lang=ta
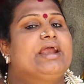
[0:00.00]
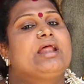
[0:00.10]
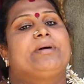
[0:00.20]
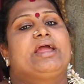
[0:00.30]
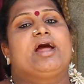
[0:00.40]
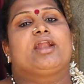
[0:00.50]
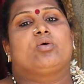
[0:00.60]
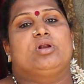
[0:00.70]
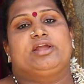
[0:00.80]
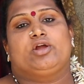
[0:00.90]
ஏன்னா மயான
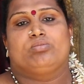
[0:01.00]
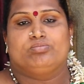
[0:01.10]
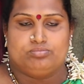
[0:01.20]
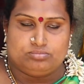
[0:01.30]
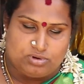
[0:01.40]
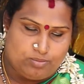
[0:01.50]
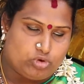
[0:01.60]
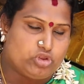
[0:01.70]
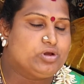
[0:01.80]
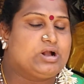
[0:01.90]
கொள்ளைக்கு ரொம்ப
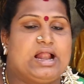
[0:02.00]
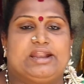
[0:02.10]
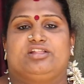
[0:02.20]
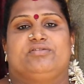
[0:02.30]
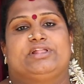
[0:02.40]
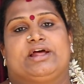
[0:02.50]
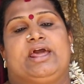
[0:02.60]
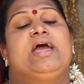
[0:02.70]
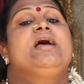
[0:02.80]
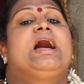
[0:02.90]
முக்கியம் காளி தேவி
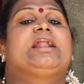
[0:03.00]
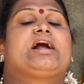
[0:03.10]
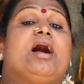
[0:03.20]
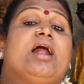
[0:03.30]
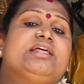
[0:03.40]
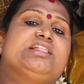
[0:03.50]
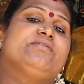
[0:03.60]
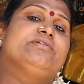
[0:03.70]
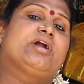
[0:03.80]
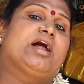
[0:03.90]
தானே அந்த காளி
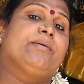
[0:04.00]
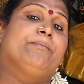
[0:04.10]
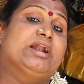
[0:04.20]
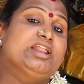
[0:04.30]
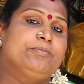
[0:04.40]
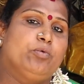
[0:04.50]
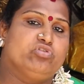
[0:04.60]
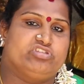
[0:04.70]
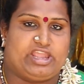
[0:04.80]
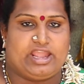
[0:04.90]
தேவிக்கான பலி
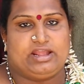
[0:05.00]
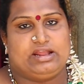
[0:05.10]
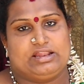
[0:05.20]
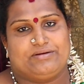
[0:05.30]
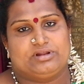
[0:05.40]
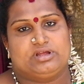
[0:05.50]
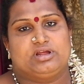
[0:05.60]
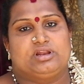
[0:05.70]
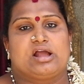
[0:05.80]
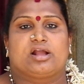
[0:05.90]
பூஜையை இந்த வந்து
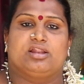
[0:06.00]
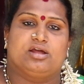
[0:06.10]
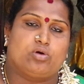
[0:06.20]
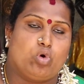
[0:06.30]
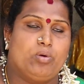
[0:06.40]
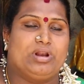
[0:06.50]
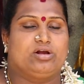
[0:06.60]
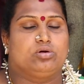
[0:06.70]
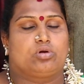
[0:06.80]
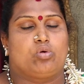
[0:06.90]
நாங்கள் இந்த
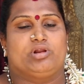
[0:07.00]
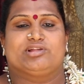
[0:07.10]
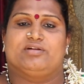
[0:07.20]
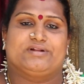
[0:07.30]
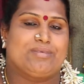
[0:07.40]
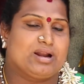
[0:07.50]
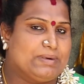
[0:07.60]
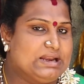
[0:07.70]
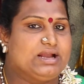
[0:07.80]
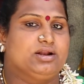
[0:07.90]
கோவிலில் கொடுக்கக்கூடிய சில விதமான
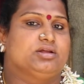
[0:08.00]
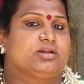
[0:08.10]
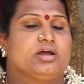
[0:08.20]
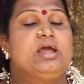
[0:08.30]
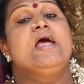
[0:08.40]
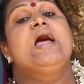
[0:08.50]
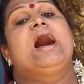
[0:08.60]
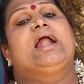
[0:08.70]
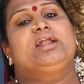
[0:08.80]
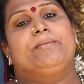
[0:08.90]
பலிகள் இருக்குது
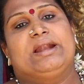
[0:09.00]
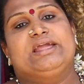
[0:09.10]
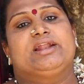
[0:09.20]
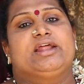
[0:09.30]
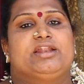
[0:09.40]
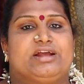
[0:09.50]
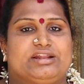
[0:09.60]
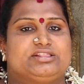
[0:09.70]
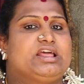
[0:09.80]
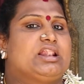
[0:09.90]
அந்த பலிகளை
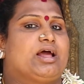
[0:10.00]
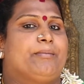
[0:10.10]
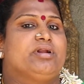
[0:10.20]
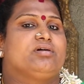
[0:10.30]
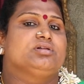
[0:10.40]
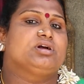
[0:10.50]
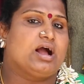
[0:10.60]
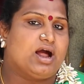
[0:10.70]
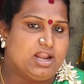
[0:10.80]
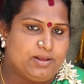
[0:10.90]
நிகழ்த்தி அந்த அம்மனுக்கு வந்து
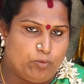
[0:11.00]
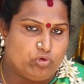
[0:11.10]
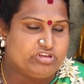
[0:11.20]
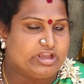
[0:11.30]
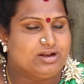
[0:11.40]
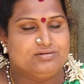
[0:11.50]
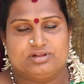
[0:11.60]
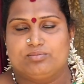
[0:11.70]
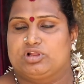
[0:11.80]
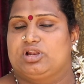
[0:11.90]
காளி பூஜைகள்
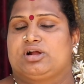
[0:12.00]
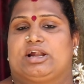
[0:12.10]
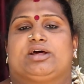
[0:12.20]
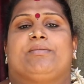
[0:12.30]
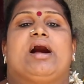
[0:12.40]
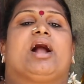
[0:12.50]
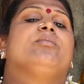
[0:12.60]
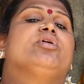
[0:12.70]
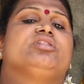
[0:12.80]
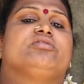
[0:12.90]
வந்து முதல்
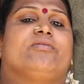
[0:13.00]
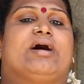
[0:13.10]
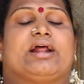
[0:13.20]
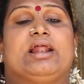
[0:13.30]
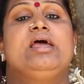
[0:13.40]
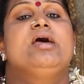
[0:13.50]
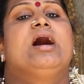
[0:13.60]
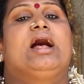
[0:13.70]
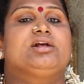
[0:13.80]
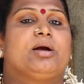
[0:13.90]
கட்டமாக முடித்து விடுவார்கள்
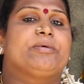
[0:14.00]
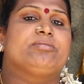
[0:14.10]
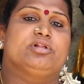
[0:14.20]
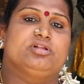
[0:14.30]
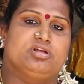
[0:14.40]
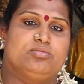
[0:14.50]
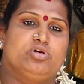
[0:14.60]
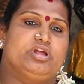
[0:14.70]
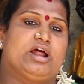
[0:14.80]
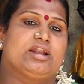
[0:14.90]
அதுக்கப்புறம் வந்து
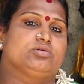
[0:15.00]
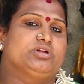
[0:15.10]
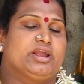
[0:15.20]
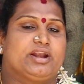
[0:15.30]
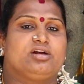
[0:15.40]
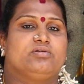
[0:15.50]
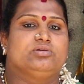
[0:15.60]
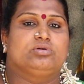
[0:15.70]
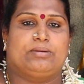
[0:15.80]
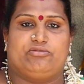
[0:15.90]
திருமுடி ஆடக்கூடிய எனக்கு
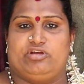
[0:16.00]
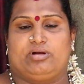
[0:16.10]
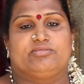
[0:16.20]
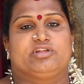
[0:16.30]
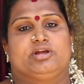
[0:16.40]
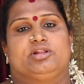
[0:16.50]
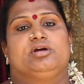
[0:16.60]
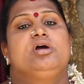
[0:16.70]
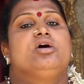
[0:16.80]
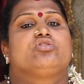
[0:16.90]
வந்து ஒரு அபிஷேகம்
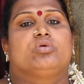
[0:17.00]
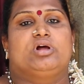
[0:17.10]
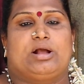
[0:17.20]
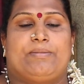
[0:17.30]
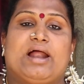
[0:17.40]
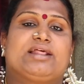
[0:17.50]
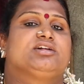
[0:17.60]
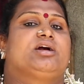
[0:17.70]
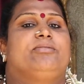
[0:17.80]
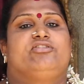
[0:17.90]
செய்து சூழ
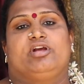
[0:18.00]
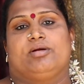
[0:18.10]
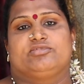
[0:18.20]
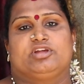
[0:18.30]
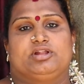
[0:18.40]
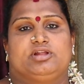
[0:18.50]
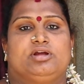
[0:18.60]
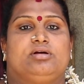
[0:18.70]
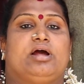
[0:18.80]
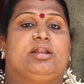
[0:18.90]
கபாலத்துக்கு அபிஷேகம்
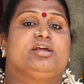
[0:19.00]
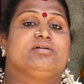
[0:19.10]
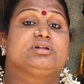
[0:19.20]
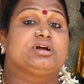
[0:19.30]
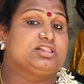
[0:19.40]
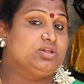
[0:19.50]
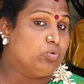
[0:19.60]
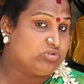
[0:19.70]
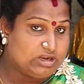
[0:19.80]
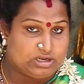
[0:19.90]
செய்து அன்னைக்கு வந்து கத்தி
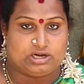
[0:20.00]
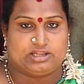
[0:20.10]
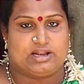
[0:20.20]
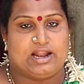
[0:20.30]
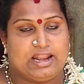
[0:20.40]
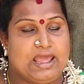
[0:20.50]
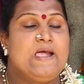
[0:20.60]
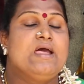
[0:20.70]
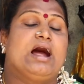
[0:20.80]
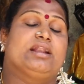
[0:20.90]
ஊஞ்சல் இருக்கிறதுனால
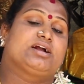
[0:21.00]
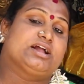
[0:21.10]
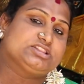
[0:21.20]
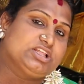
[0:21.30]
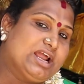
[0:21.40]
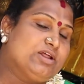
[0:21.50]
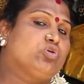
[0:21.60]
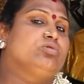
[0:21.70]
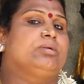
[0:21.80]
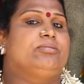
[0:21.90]
அந்த
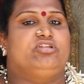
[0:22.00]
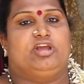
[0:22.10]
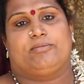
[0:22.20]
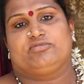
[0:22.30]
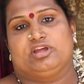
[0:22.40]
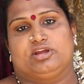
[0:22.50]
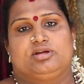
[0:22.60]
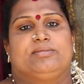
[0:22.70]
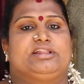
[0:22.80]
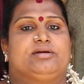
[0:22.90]
கத்திகளுக்கும் அபிஷேகம்
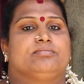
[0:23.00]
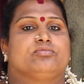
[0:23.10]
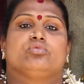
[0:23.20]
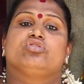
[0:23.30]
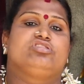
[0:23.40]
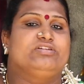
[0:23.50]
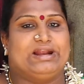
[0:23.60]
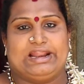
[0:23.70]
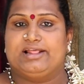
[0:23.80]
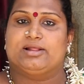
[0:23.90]
செய்து மதியம் உச்சி
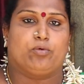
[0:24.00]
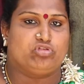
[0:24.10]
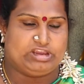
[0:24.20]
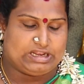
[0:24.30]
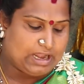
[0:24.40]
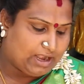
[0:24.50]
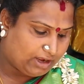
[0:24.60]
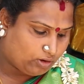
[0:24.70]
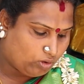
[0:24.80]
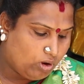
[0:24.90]
வேலையில் இந்த பூஜை எல்லாம்
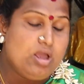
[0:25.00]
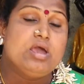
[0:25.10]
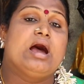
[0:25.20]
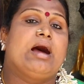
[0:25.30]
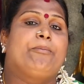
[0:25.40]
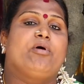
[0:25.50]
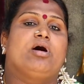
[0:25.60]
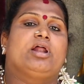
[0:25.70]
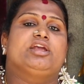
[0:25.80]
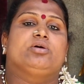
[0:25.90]
நடக்கும்
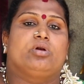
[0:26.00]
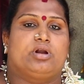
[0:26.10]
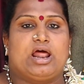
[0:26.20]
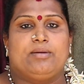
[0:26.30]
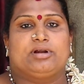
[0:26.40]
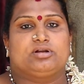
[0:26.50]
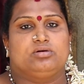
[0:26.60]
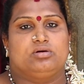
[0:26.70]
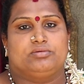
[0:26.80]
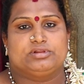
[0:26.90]
அப்போது அன்றைக்கி ஒரு நாள்
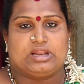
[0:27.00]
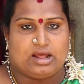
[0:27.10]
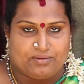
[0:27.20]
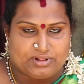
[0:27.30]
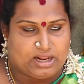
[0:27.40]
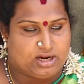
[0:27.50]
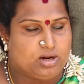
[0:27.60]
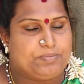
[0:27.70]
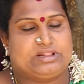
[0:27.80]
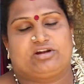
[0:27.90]
மட்டும் வந்து நான் வந்து
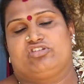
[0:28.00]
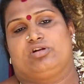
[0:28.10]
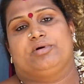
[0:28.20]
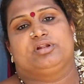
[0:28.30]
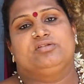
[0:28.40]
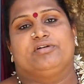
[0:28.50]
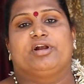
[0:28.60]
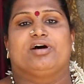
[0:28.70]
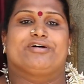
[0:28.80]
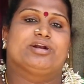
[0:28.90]
அங்க பிரதட்சணம் வந்து
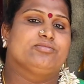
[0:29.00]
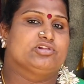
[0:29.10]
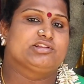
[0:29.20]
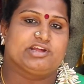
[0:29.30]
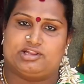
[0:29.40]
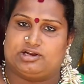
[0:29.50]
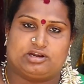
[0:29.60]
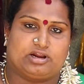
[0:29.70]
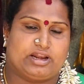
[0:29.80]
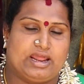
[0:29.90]
வருட வருடம் வந்து
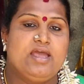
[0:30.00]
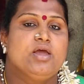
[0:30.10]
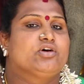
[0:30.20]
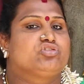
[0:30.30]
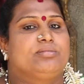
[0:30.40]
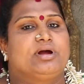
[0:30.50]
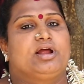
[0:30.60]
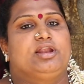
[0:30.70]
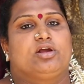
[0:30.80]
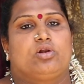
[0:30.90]
செய்துக்கிட்டு இருக்கிறேன்
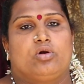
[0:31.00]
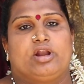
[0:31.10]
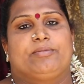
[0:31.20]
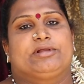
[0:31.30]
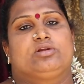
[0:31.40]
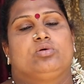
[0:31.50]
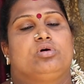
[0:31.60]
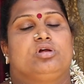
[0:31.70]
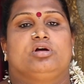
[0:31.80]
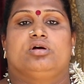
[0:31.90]
சுமங்கலிகளோட பார்த்தீங்கன்னா
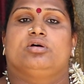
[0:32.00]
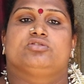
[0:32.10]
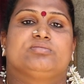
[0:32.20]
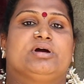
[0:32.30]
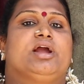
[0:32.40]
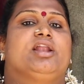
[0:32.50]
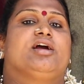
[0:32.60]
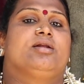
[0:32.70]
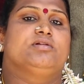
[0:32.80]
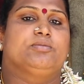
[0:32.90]
ஒரு
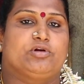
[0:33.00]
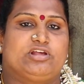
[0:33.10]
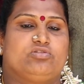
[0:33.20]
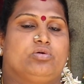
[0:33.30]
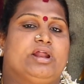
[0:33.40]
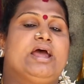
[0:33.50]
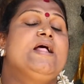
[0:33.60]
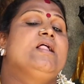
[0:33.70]
சுமங்கலிகள் வந்து புடைய சூழ